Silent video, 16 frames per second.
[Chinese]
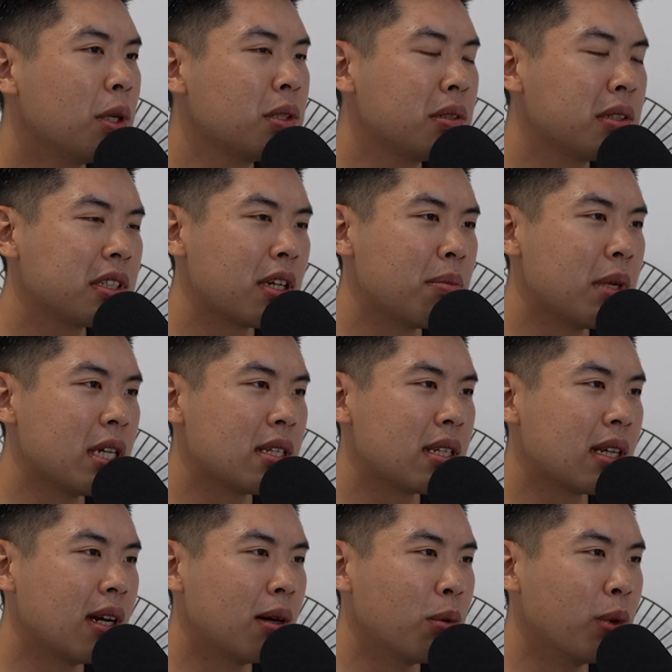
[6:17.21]
某种层面
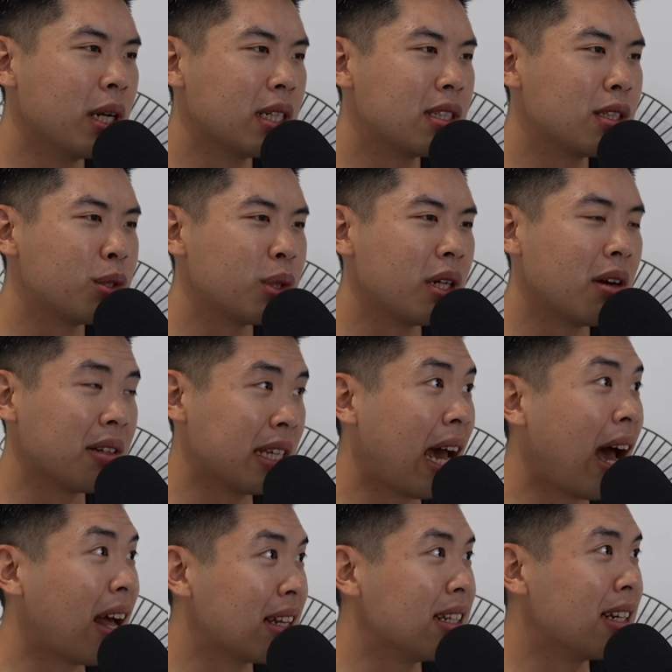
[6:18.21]
上，我也是需要
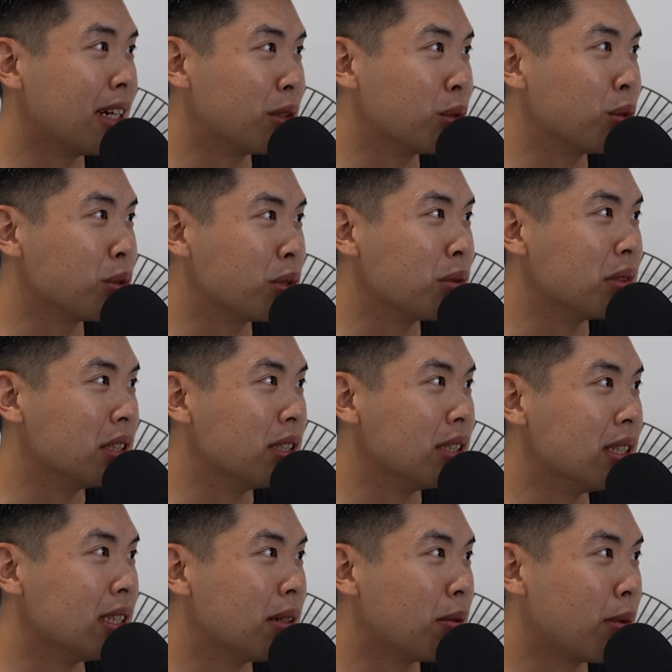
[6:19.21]
压力来督促自
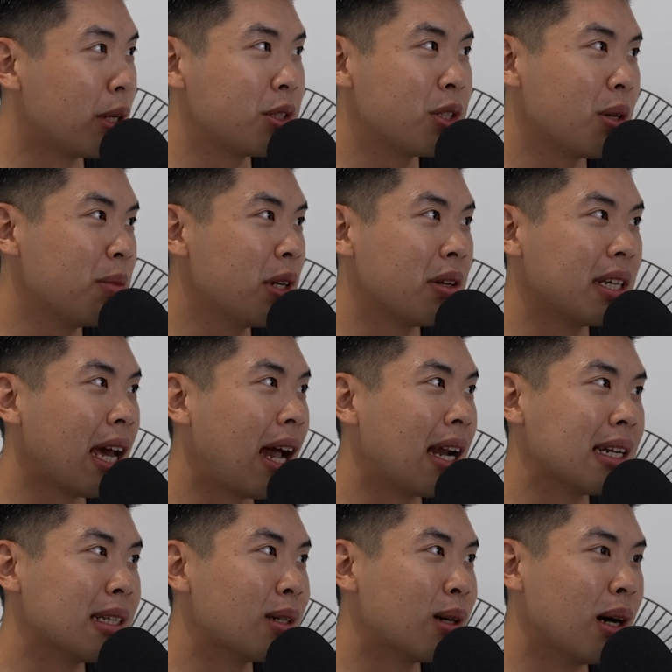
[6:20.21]
己。完全没有压
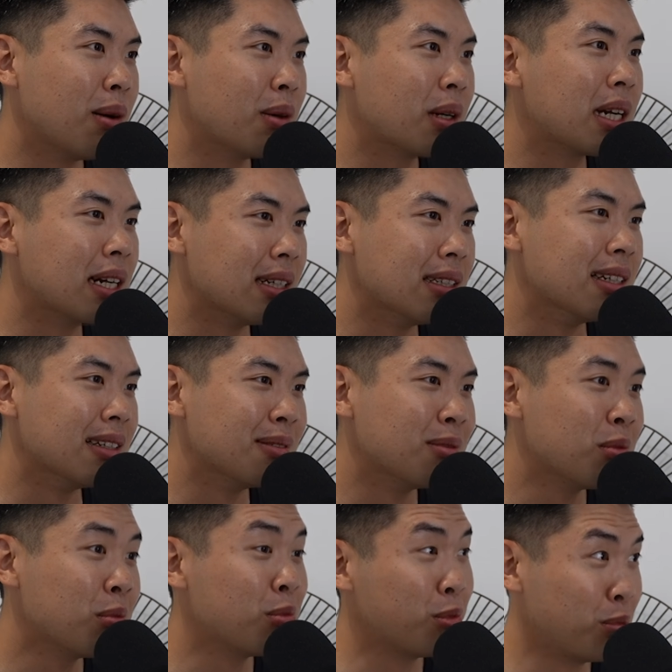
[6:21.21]
力的话，我可能
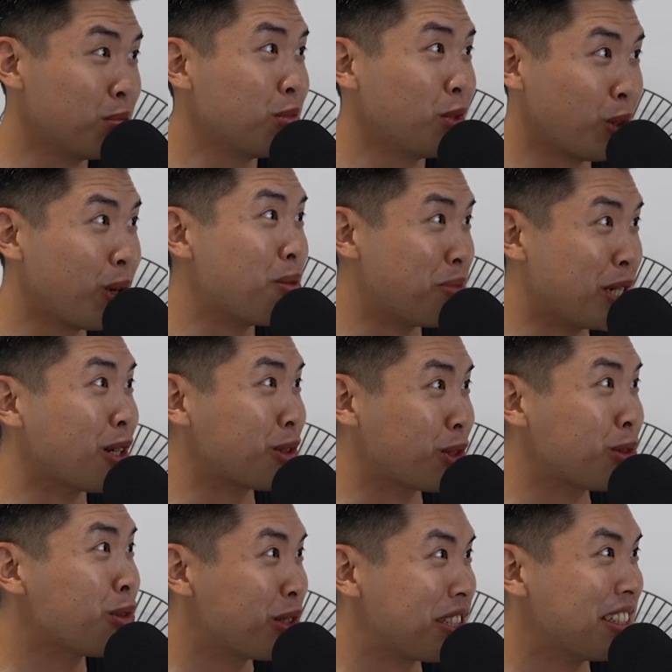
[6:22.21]
会比较
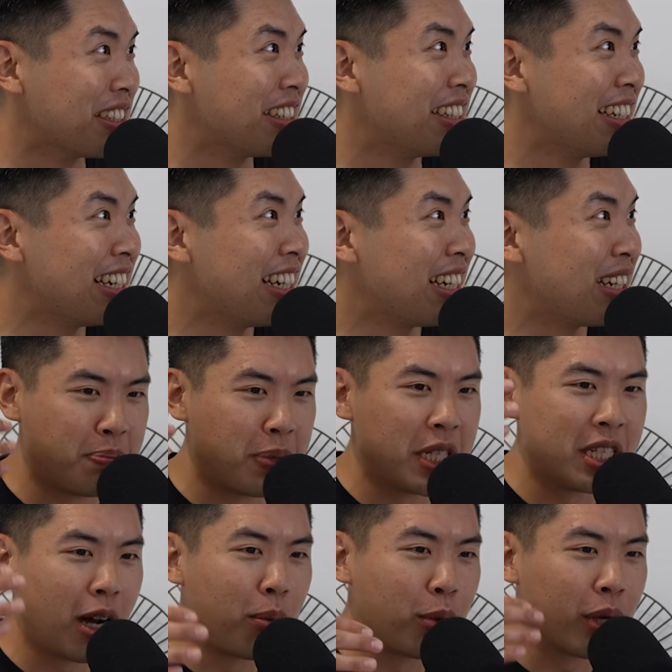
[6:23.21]
舒适，比
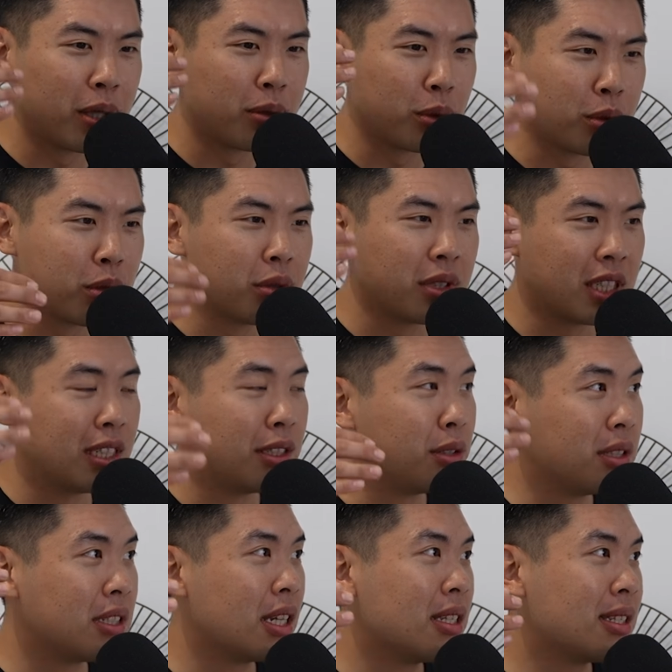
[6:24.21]
较不会督促自己
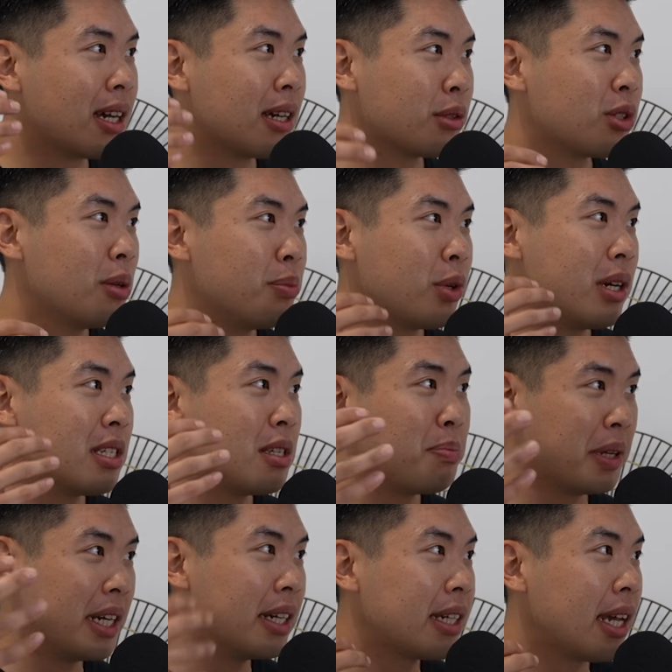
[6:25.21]
去成长。所以不管是
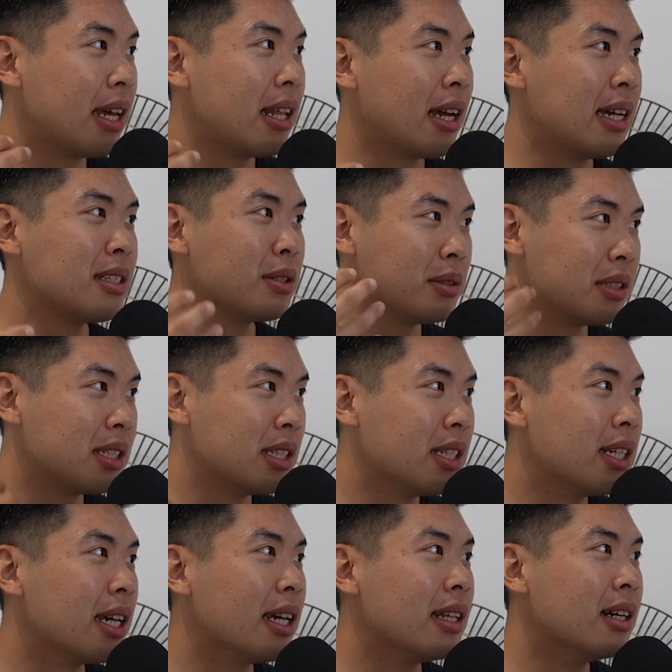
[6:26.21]
别人给的，还是我自
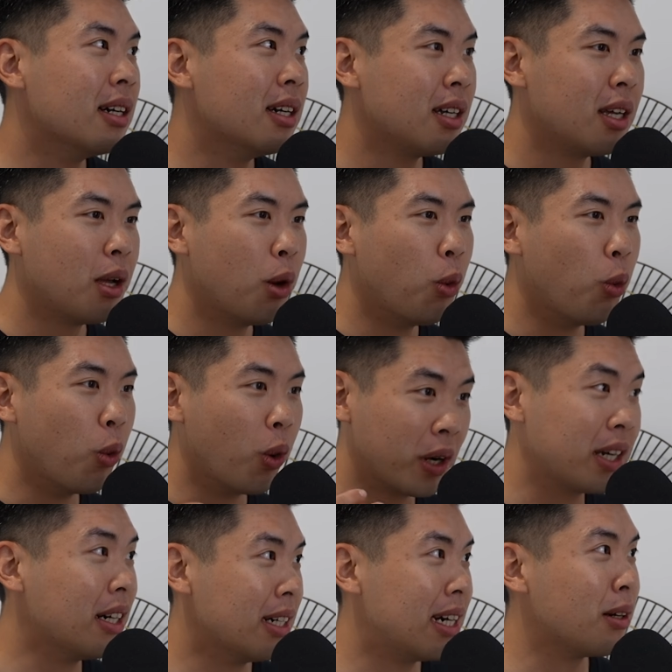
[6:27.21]
己给的。我
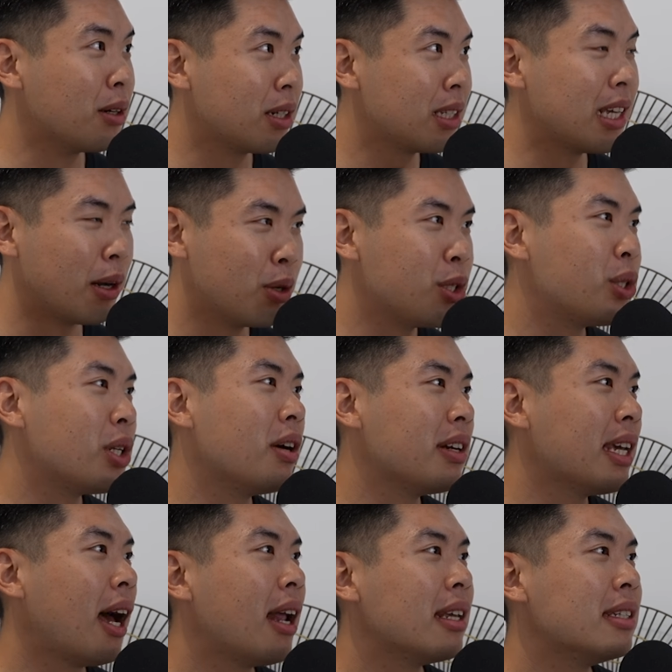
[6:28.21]
个人也会需要
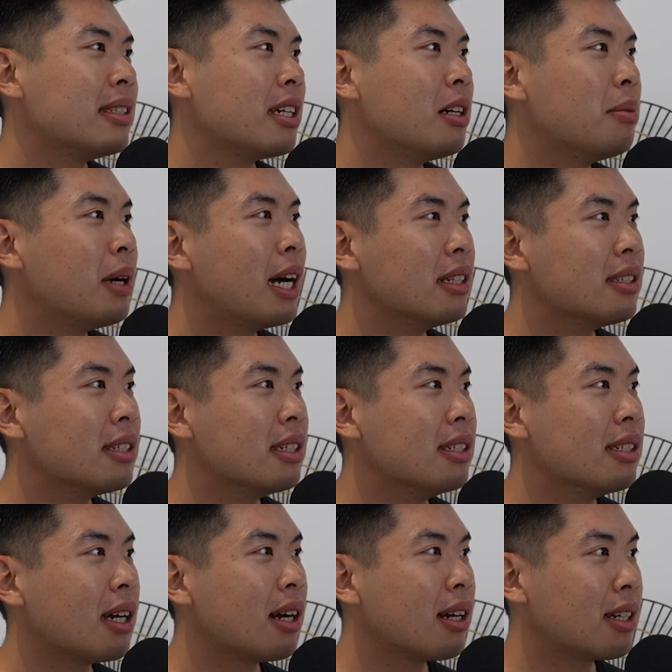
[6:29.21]
压力才有办法成
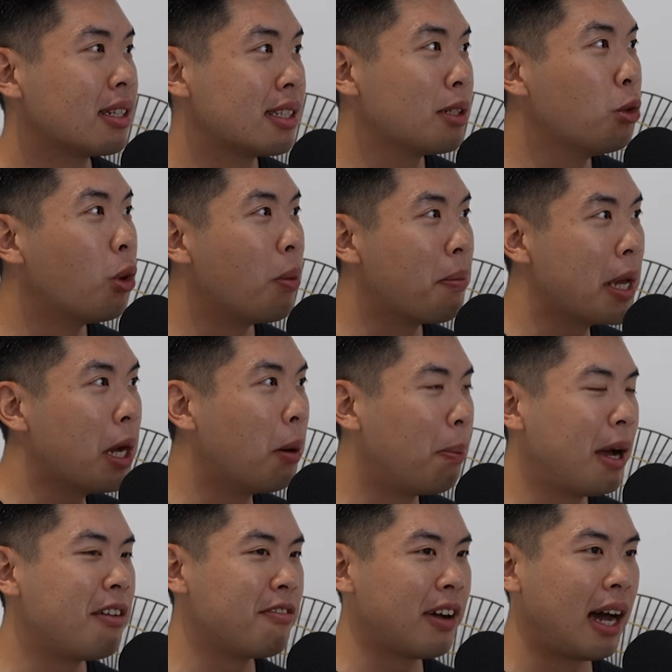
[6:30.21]
长，可是我没有
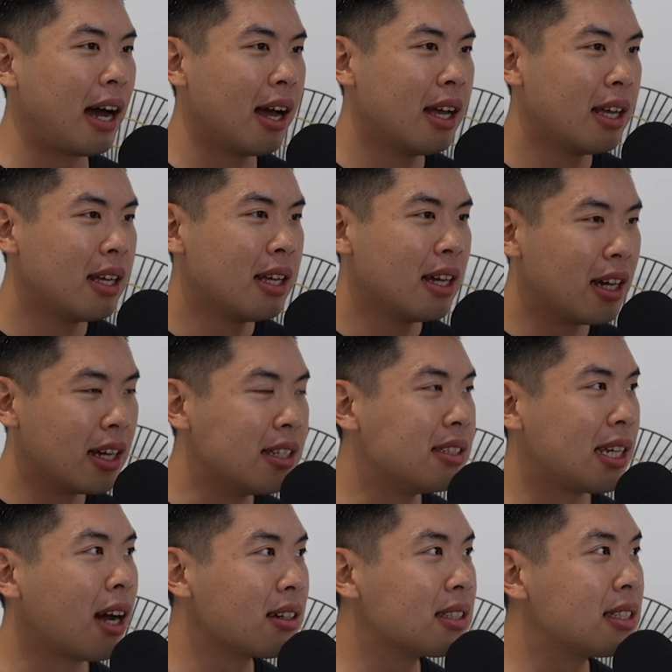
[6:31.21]
办法很
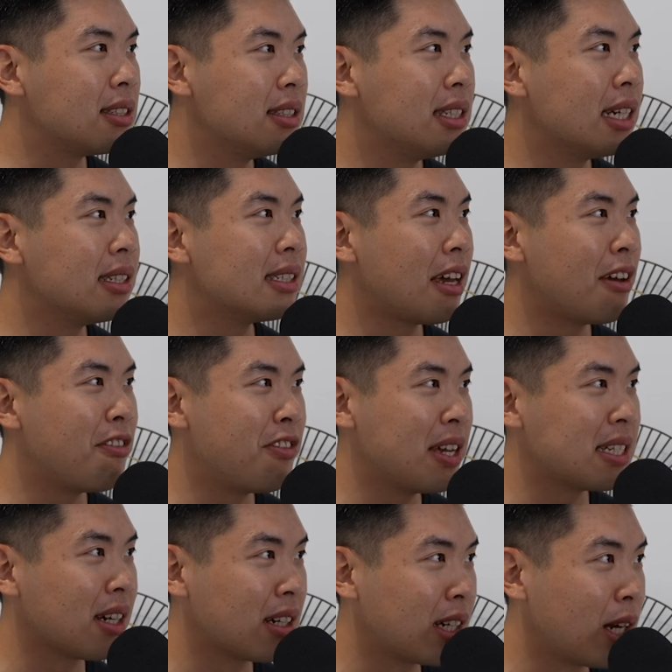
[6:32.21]
长时间在
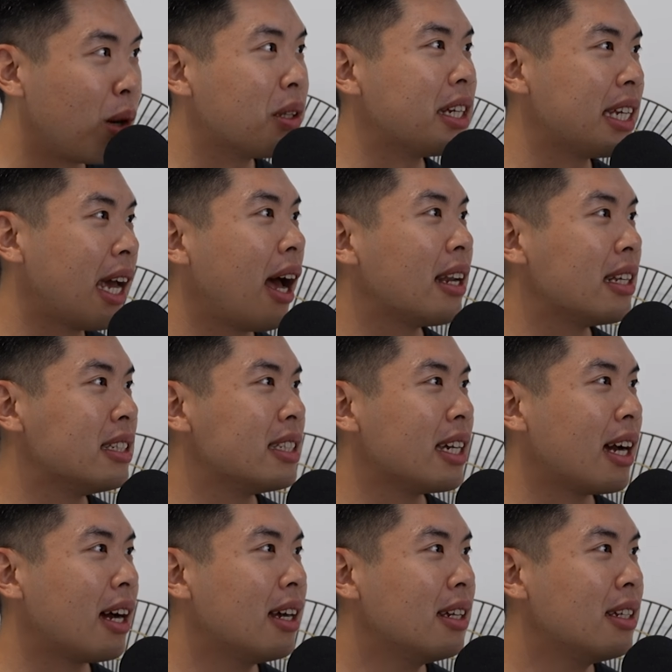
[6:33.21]
非常高的压力
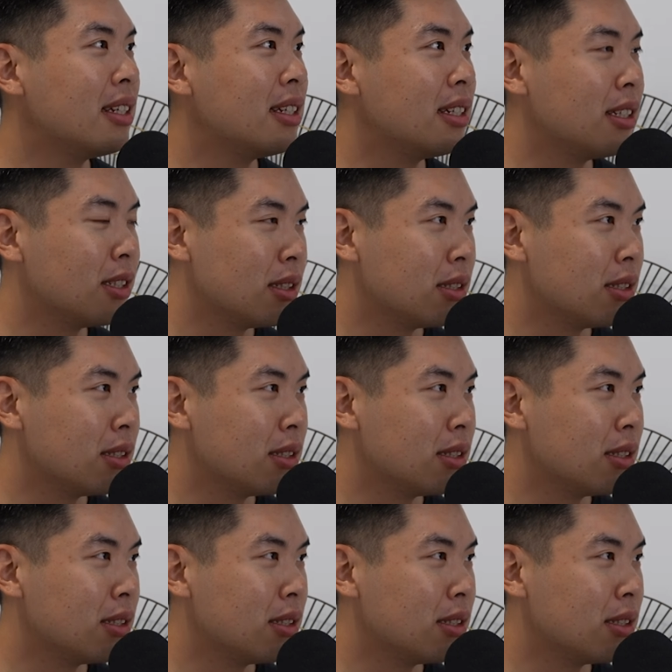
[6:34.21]
下是